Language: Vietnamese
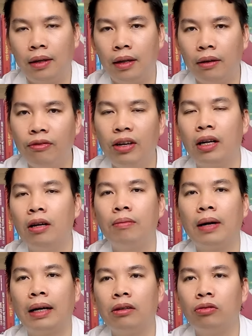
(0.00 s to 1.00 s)
cái việc khớp
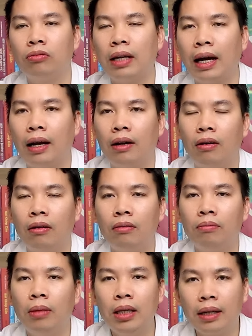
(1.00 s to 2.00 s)
cắn của chúng ta nó
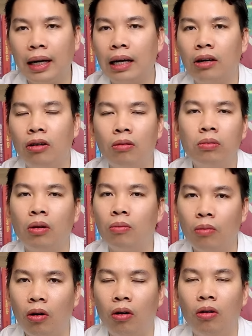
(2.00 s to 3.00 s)
mất răng nó không
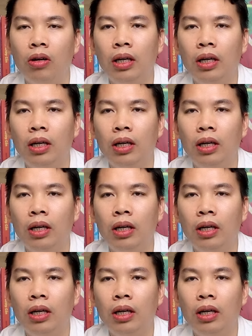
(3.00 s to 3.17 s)
đồng bộ